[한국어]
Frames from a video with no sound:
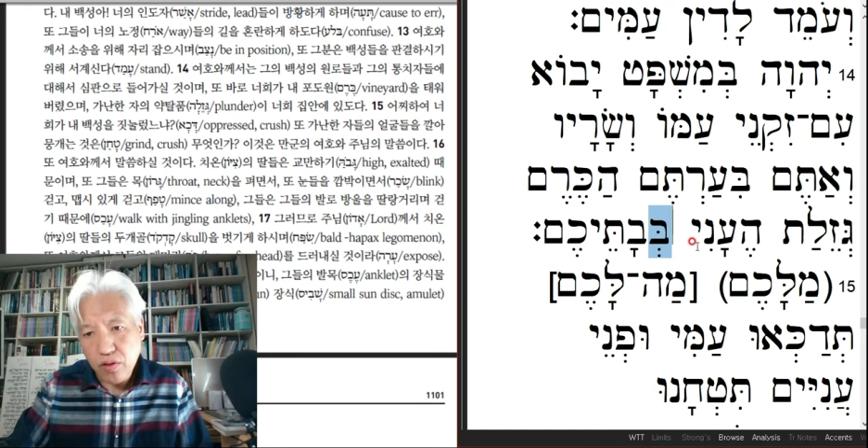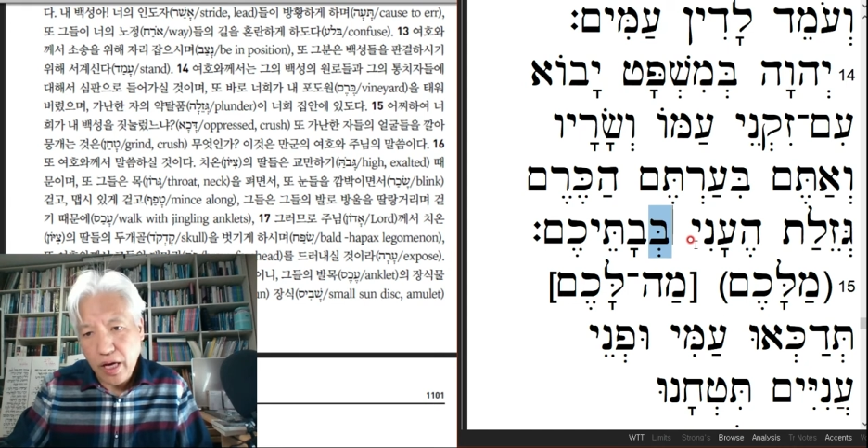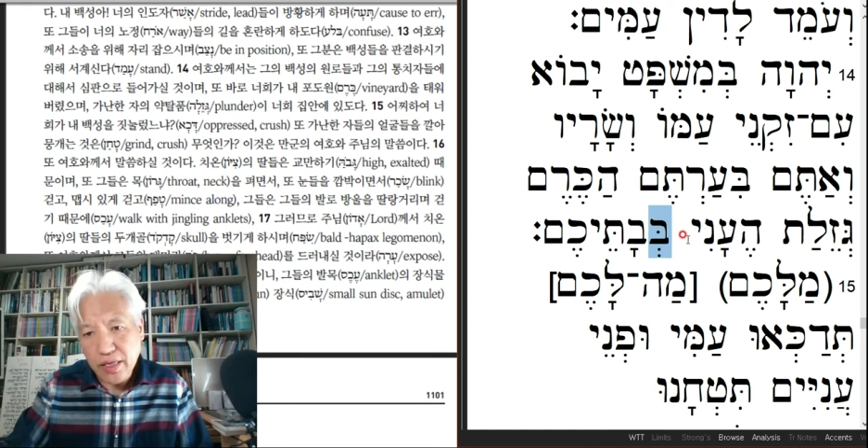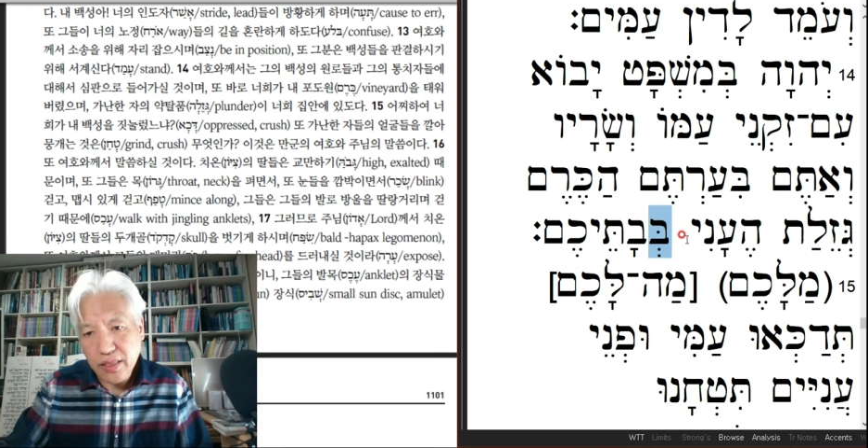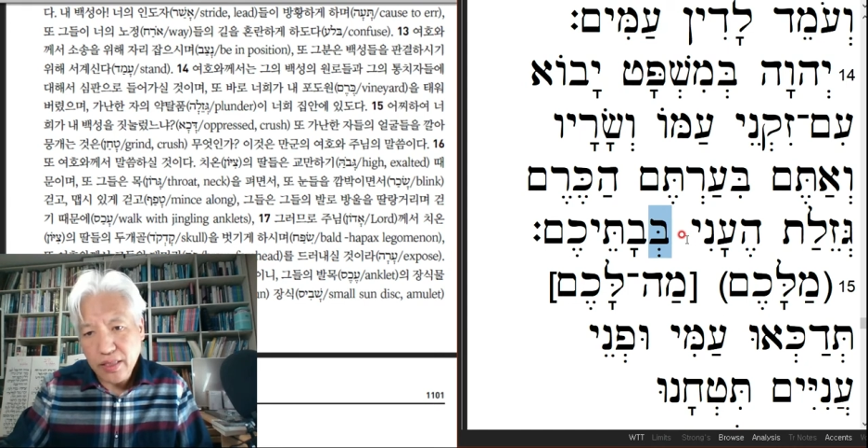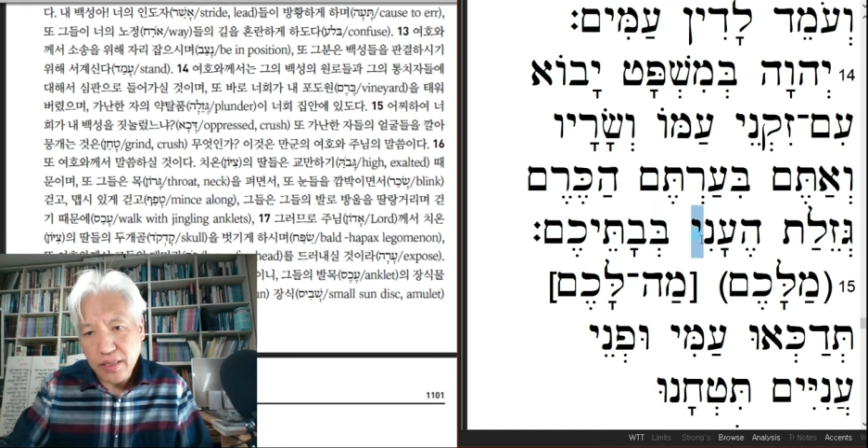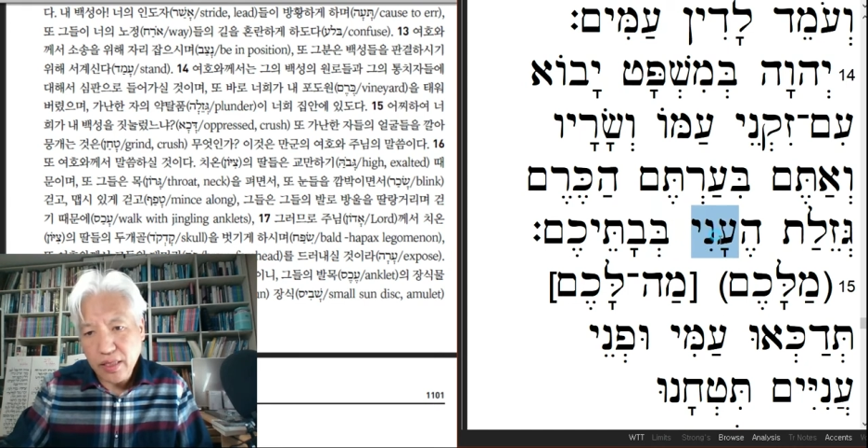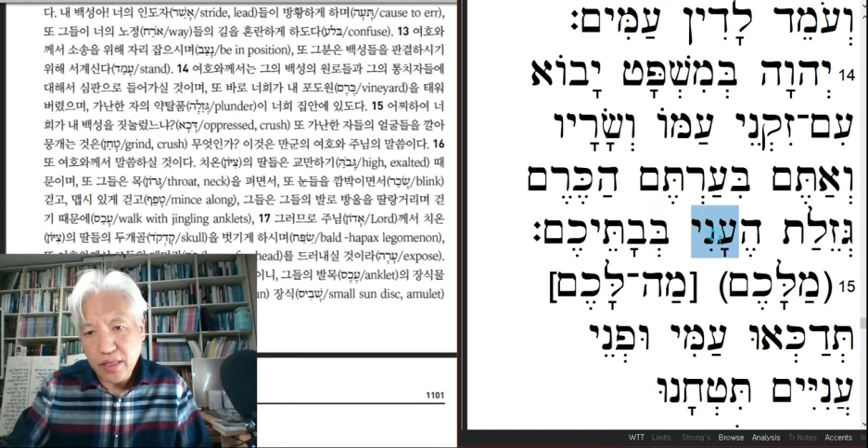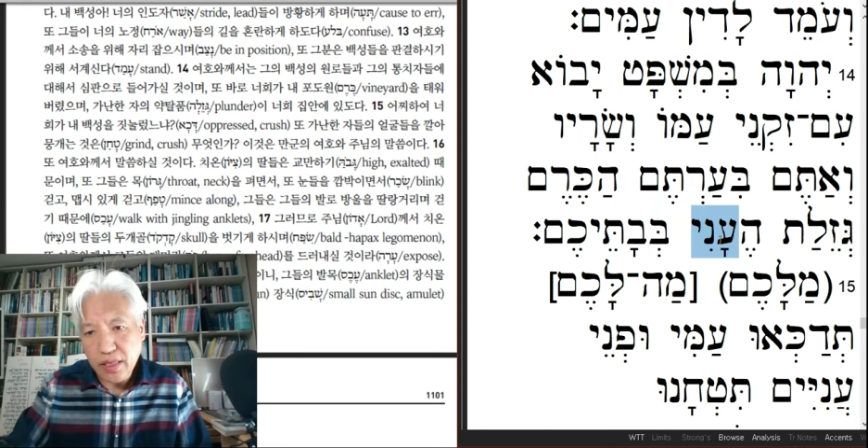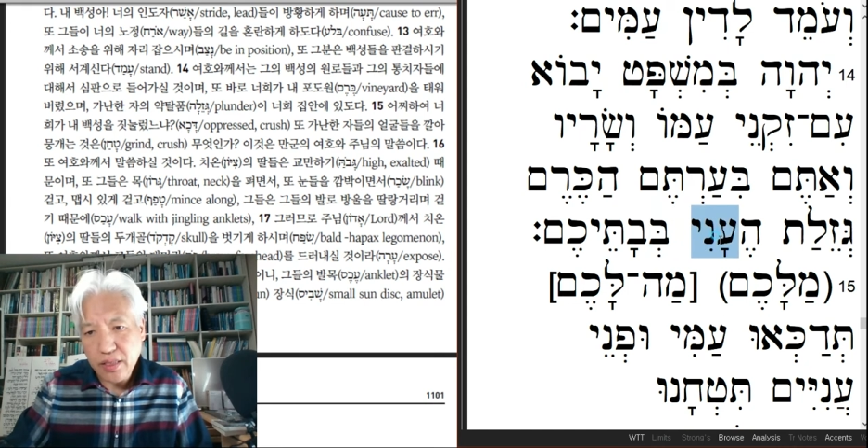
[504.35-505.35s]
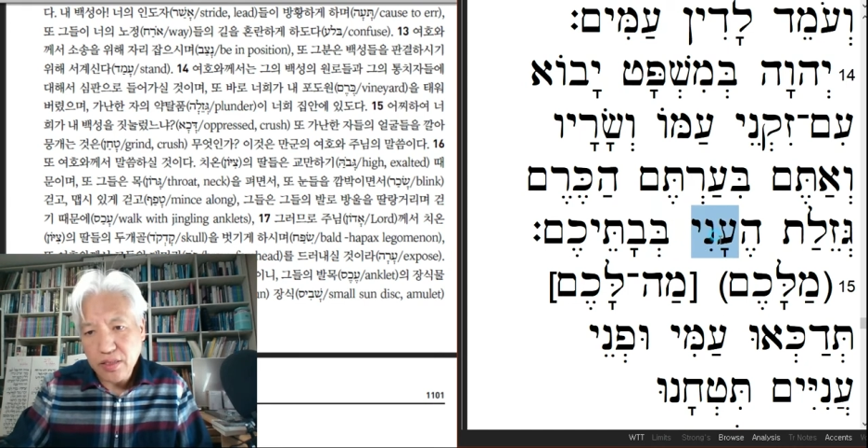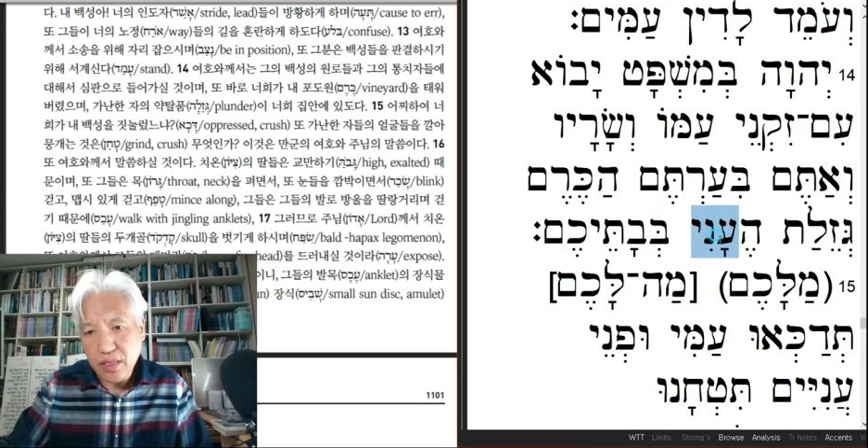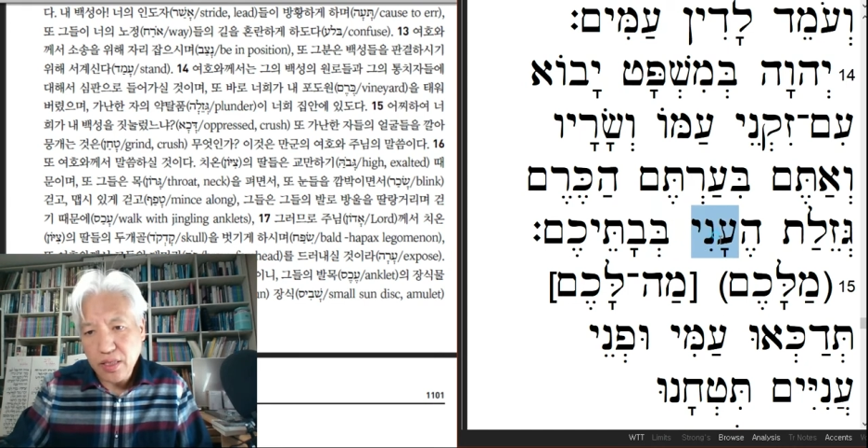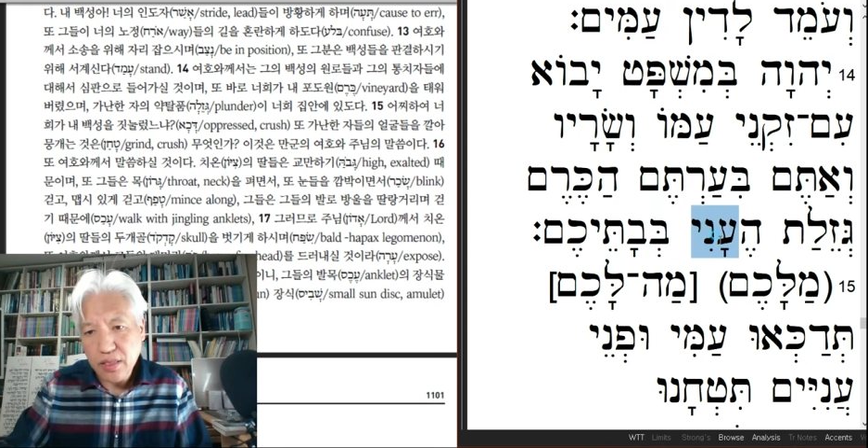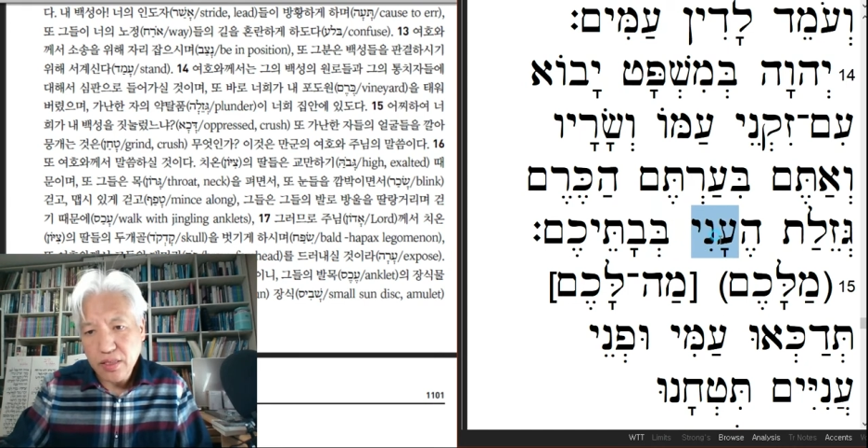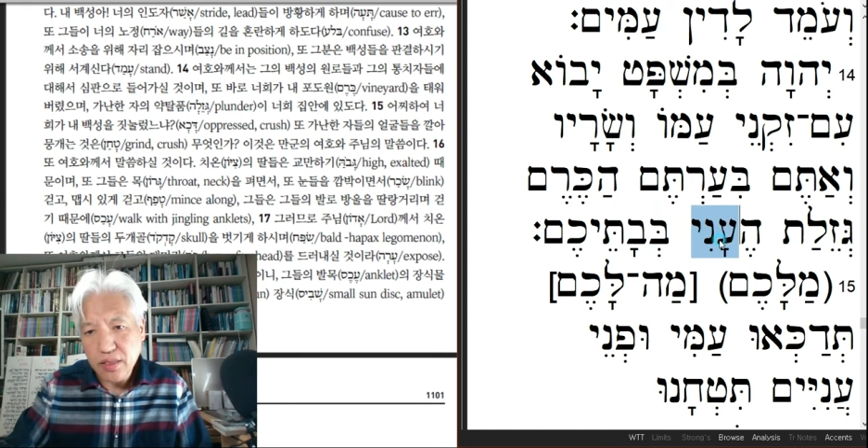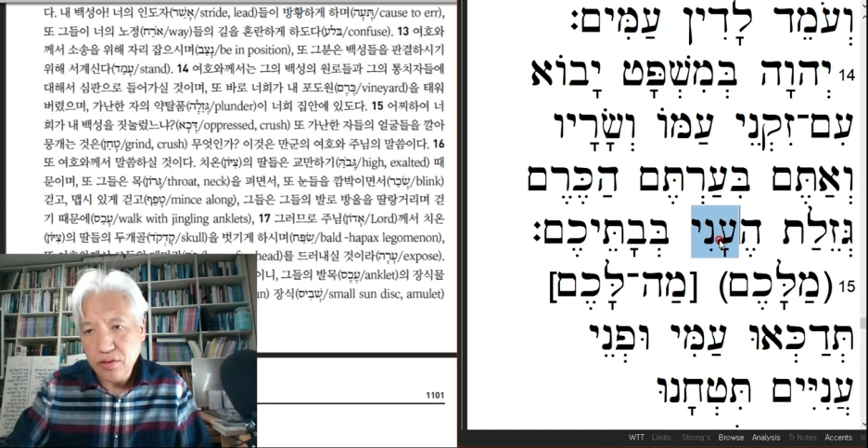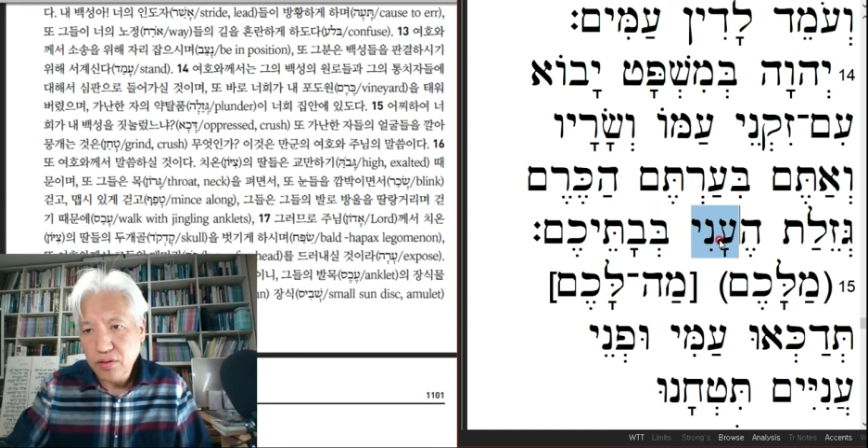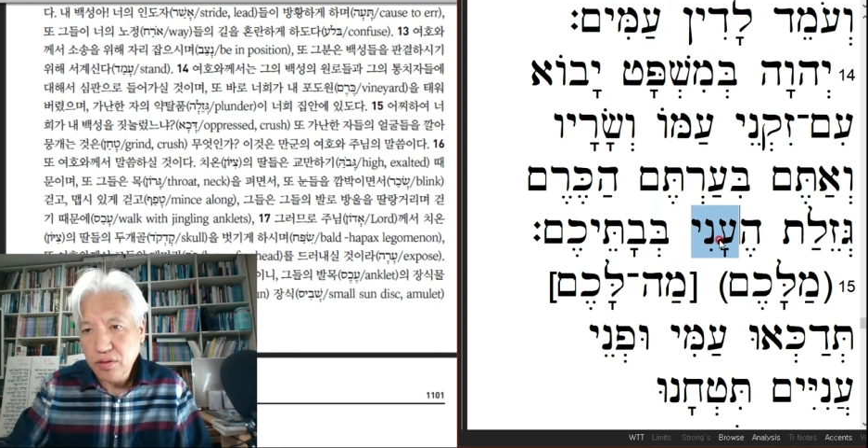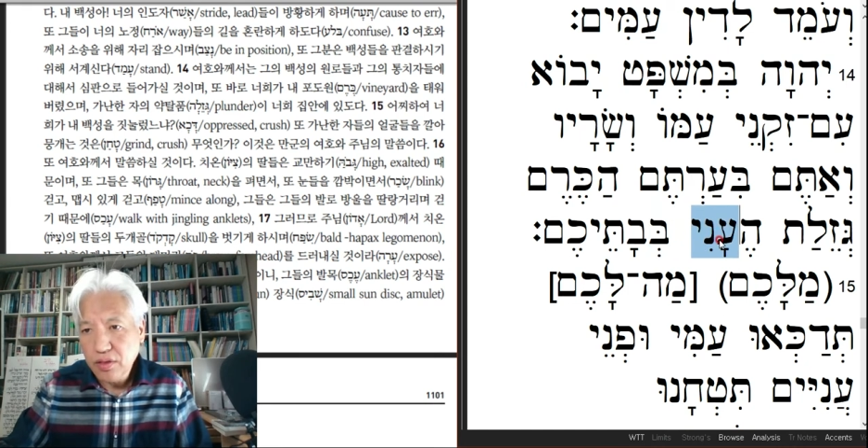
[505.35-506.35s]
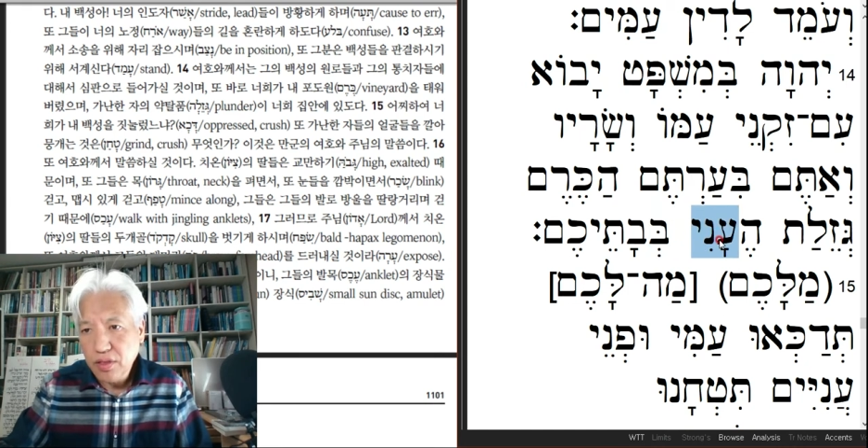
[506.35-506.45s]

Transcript: 아니는 가난한 자 그죠